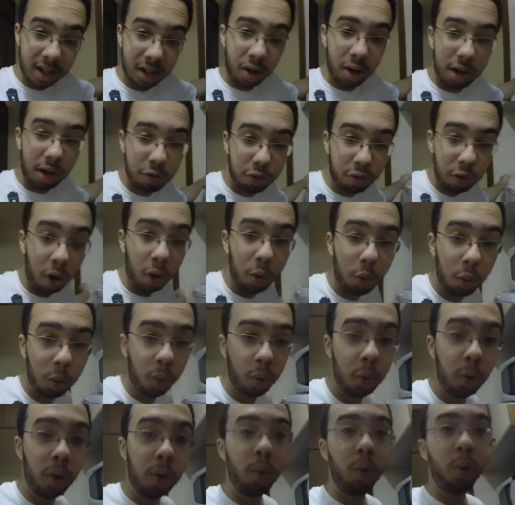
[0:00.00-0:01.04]
Olha só, o,
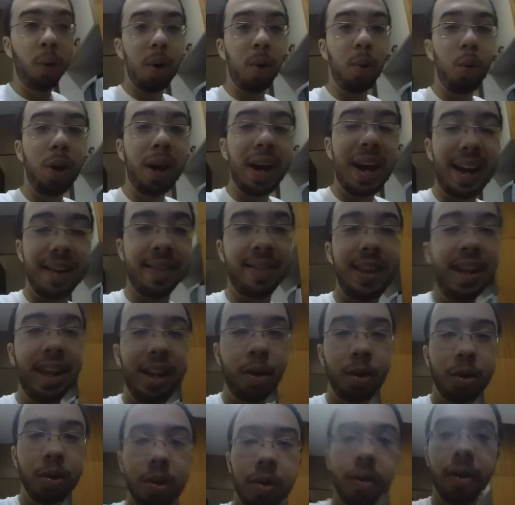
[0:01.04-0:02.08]
o, o
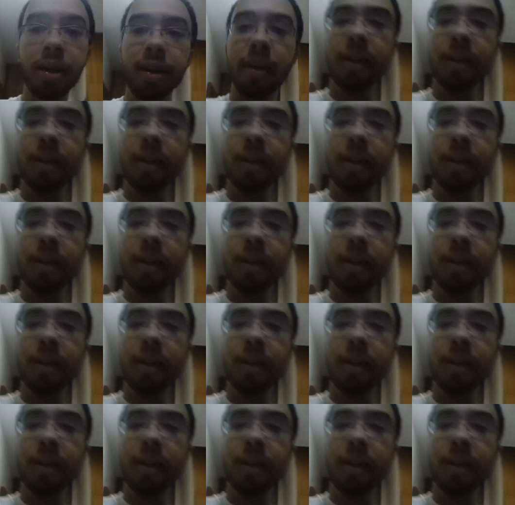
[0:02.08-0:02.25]
ratinho